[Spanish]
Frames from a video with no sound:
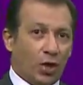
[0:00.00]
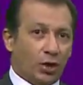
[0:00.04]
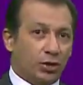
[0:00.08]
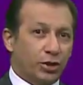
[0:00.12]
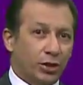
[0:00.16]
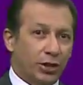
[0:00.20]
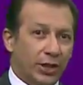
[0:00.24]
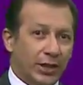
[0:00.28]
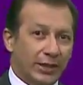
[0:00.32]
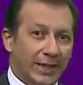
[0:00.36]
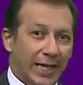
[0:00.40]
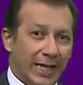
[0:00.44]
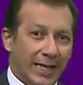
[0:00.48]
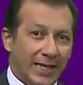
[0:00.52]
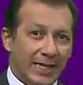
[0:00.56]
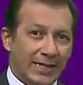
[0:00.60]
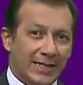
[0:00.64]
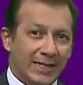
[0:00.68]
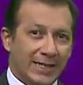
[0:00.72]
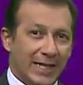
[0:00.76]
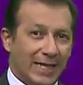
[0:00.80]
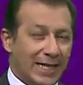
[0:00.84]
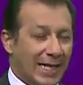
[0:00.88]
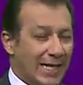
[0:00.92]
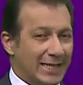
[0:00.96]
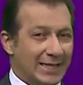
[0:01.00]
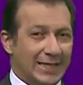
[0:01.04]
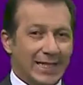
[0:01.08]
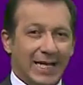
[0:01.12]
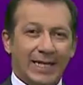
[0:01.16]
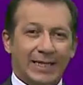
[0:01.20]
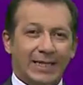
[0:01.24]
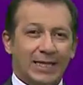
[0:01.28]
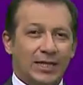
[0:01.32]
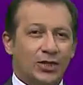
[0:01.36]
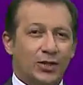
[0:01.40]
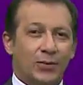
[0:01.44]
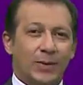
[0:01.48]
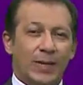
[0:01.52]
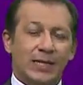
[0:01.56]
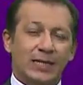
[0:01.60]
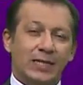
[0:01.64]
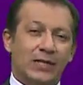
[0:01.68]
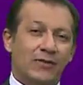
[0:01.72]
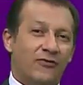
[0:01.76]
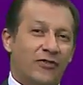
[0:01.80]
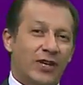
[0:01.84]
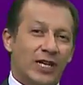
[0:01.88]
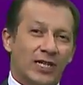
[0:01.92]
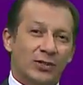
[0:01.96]
Otro detalle es que las grandes obras
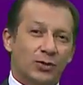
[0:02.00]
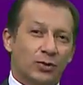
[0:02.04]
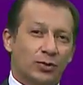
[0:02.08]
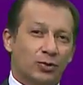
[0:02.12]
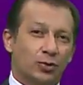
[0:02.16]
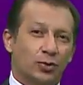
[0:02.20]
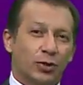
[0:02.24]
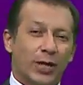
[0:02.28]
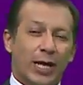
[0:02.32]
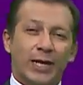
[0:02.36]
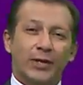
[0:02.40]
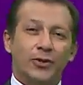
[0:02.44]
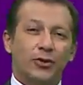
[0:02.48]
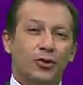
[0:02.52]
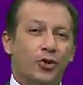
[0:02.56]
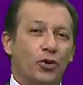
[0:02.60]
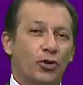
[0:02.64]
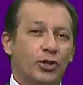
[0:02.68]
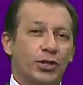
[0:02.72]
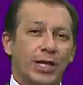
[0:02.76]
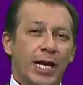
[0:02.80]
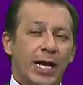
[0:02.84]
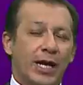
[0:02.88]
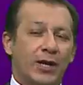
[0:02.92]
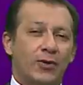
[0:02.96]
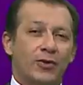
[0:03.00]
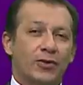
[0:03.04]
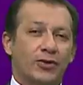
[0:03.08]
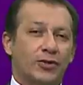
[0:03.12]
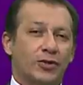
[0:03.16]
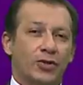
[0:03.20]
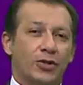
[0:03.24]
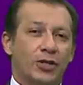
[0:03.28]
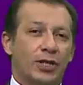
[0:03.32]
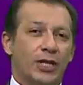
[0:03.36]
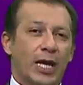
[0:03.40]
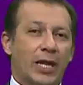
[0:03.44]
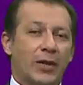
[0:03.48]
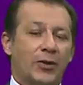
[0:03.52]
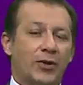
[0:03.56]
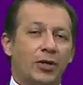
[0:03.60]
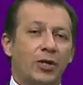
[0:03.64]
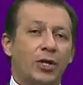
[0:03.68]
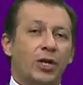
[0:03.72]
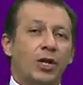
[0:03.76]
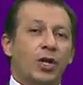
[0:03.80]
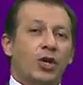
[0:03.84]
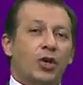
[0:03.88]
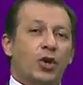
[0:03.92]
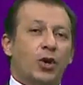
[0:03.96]
de infraestructura no se han consolidado
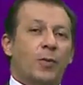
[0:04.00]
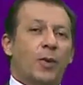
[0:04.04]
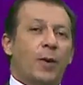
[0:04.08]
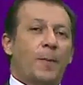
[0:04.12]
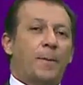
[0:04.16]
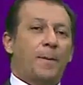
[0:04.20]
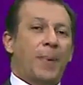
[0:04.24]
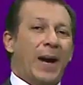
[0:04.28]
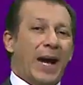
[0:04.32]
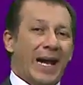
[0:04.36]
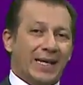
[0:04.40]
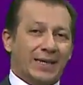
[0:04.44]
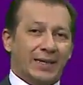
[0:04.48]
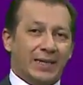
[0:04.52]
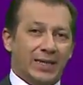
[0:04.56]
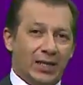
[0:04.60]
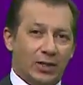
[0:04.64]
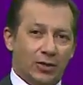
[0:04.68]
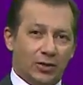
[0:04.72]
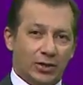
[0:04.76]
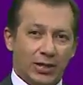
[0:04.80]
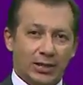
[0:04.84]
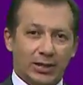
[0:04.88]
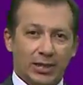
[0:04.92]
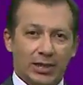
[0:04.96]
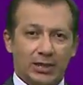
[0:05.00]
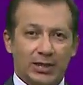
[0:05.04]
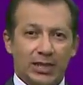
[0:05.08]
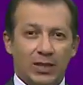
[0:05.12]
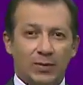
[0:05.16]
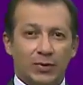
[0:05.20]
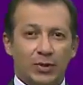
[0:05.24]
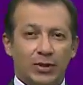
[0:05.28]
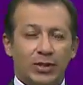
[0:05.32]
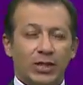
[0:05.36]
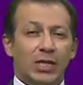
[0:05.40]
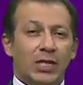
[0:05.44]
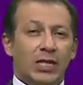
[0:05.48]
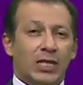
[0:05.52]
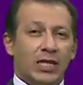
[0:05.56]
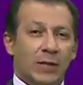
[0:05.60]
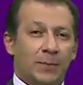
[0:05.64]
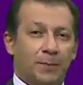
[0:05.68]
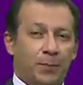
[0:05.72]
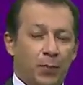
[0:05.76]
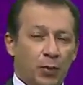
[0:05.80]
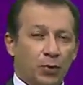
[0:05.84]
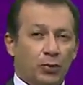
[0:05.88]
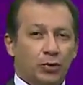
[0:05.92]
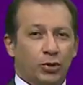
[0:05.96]
como parte de los atractivos
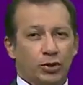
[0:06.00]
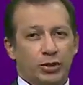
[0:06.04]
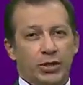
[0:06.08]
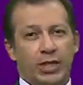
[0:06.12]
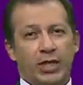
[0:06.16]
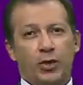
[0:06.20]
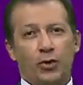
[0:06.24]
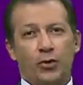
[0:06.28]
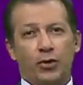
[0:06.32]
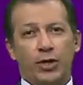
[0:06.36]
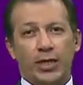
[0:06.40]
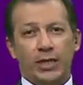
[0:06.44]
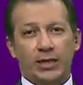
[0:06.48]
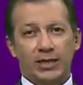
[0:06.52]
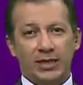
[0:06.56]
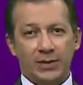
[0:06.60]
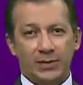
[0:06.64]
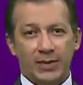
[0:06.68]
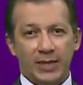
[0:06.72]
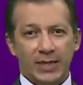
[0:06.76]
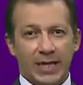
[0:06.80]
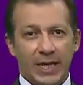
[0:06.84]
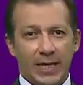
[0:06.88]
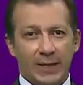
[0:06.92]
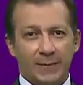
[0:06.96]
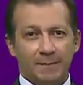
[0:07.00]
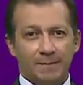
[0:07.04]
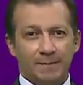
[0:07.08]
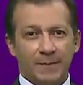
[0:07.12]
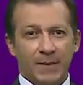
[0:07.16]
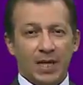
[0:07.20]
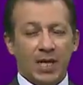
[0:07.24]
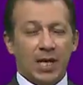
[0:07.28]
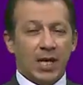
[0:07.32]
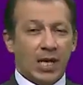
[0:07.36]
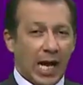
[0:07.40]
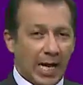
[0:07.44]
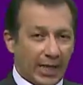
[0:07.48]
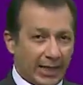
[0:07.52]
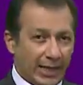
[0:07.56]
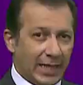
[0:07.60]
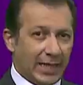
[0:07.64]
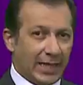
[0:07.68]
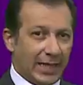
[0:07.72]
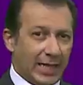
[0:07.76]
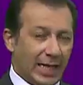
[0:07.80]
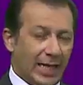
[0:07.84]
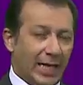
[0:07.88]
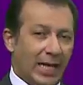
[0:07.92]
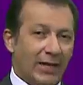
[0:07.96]
y puntos de conectividad.
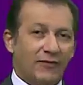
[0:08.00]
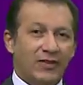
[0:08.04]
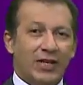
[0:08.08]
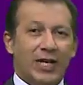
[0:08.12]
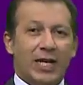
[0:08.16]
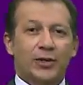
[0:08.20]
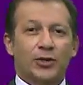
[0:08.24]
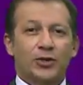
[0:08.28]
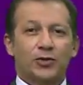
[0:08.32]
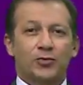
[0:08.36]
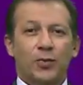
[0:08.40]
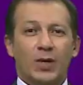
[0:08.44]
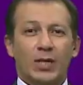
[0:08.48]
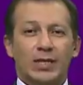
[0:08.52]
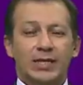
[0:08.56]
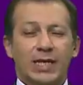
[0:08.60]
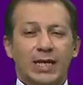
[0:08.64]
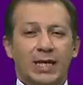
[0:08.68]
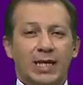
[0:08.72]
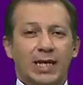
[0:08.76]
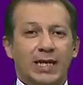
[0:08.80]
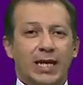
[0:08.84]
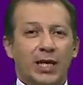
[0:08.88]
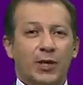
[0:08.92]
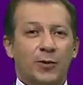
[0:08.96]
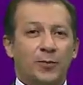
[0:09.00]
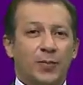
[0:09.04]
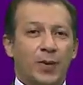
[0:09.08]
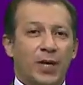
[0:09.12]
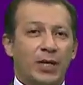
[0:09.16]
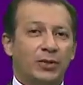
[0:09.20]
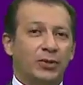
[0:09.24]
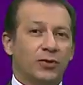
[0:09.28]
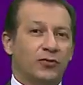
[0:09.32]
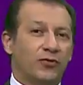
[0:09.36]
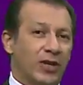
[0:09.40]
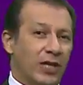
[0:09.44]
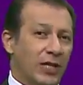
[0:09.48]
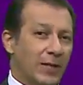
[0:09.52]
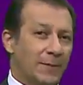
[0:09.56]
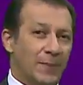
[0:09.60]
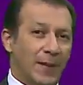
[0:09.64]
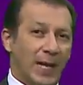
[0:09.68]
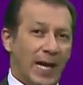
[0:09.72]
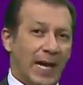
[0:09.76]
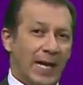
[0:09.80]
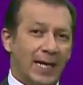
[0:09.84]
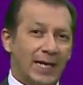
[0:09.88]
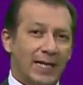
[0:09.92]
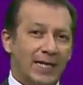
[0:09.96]
Aquí la gráfica nos muestra que el aeropuerto
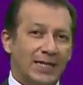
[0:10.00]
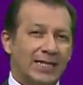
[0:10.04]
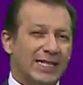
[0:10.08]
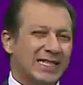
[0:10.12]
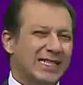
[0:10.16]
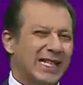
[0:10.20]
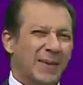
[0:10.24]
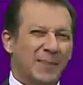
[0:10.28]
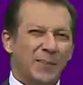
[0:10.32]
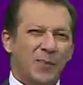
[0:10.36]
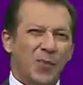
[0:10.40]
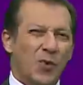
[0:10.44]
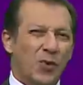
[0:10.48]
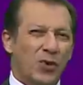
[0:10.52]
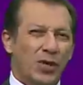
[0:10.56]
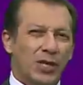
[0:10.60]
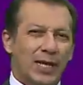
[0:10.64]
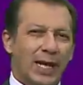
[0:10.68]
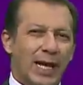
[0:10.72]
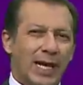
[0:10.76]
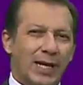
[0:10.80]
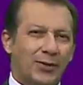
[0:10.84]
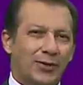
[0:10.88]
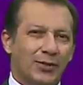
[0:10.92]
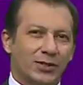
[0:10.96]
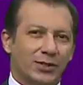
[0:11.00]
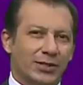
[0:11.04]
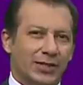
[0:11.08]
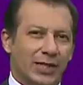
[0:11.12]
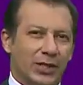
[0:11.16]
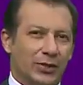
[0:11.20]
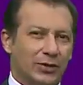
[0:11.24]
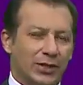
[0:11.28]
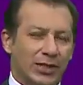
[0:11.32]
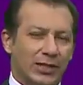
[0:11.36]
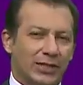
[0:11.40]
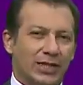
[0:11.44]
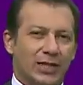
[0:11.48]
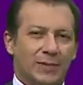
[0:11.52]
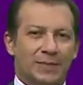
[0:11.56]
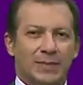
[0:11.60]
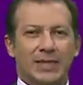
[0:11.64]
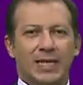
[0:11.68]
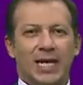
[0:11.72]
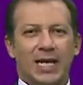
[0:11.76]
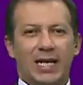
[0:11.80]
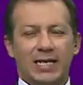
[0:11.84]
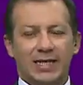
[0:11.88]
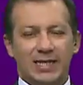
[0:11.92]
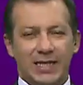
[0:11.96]
Felipe Ángeles está muy lejos de otras
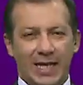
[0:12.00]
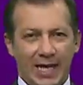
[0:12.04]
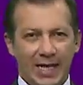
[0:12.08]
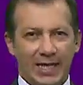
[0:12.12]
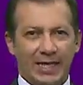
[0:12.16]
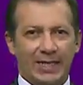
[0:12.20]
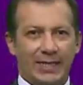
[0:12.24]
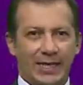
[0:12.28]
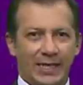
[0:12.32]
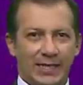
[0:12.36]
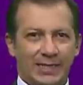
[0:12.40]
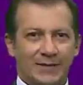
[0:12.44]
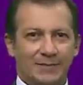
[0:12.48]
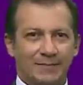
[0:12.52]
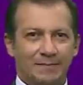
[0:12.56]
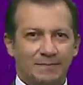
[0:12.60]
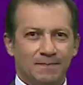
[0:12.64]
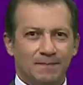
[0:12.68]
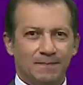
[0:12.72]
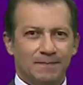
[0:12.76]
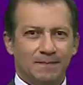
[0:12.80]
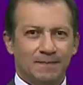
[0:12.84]
terminales aéreas.